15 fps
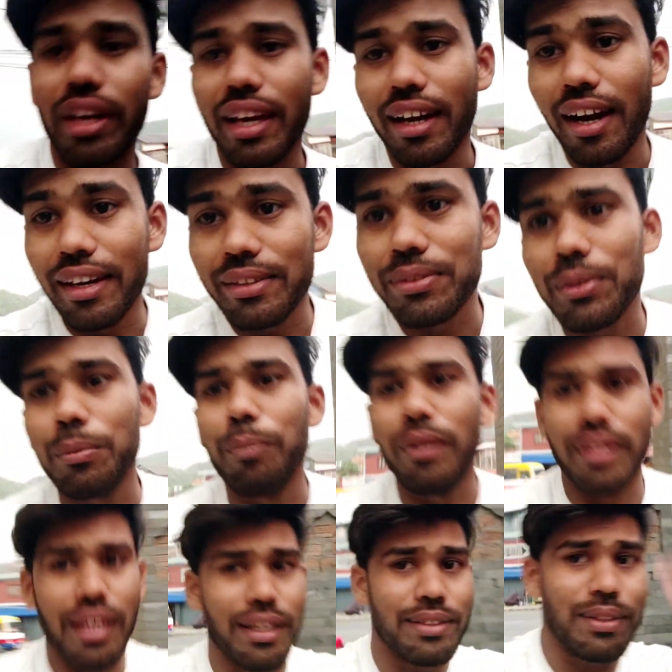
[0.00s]
ओके गाइस तो
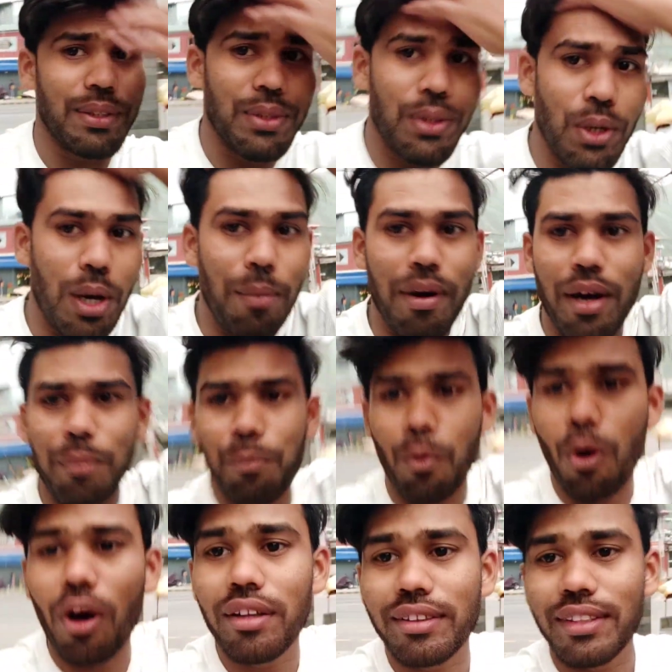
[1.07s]
देख सकते हो हवा
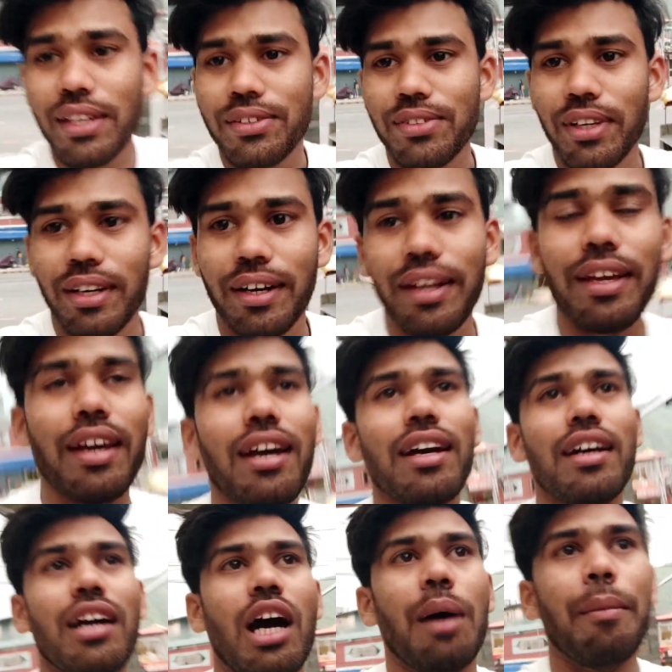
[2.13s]
बहुत तेज़ चल रही है
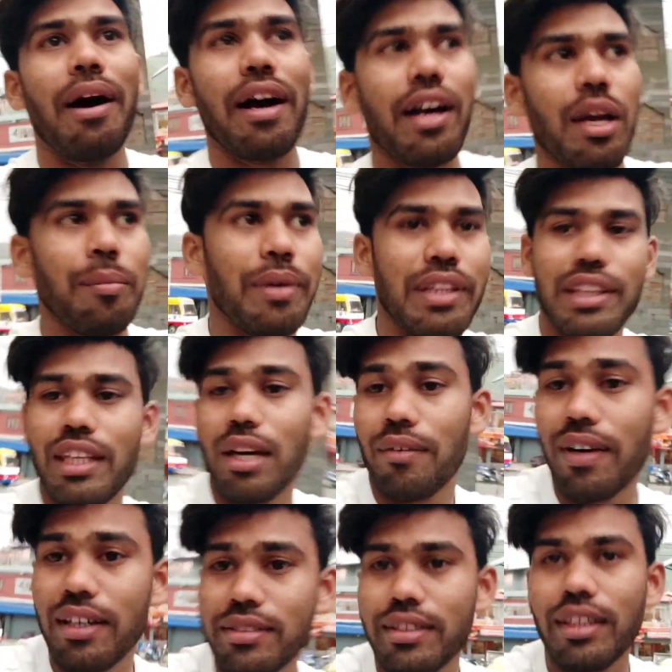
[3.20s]
हम आ गए
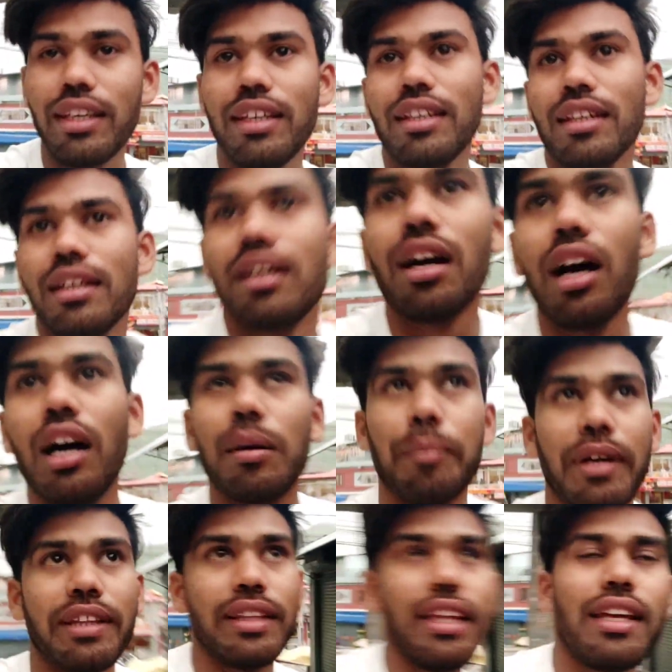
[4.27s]
विंध्यावासिनी
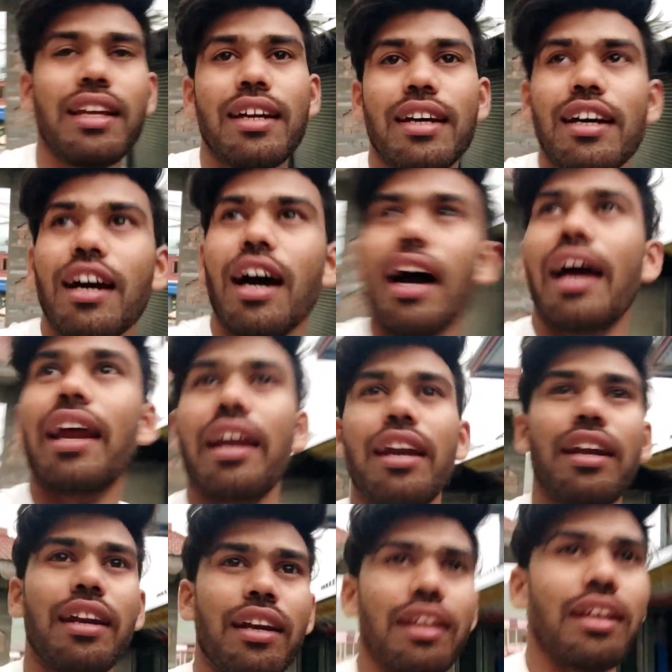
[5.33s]
मंदिर
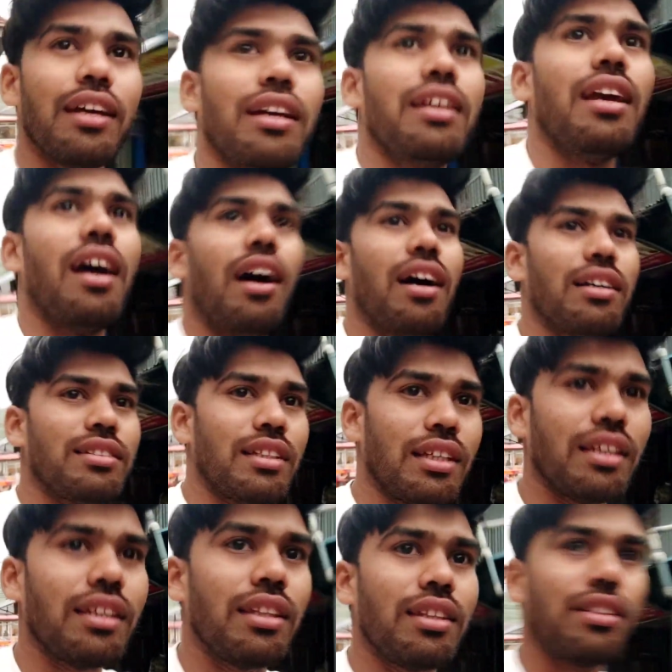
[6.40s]
एंड uh, यहाँ से